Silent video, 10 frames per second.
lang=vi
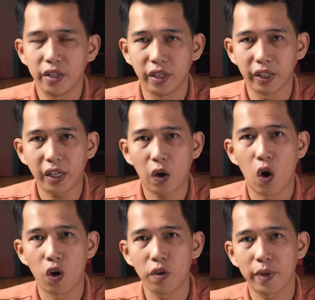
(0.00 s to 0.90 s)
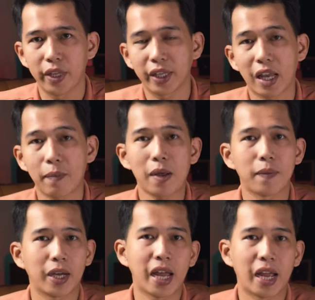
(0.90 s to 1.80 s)
những cái câu hỏi mà những cái thắc mắc
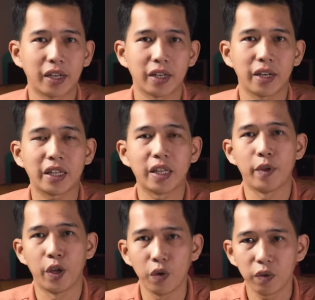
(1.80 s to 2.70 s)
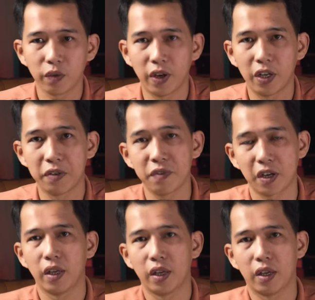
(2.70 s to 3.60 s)
mà khách hàng đang tìm hiểu về lĩnh
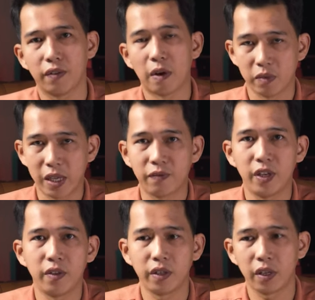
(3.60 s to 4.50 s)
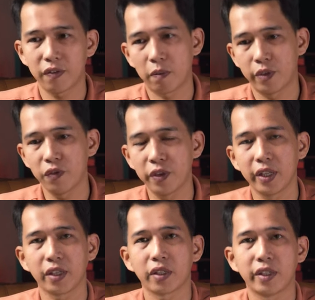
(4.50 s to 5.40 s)
vực à, phòng xem phim, những phòng chiếu
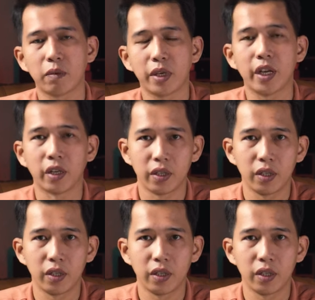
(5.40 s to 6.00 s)
phim trong gia đình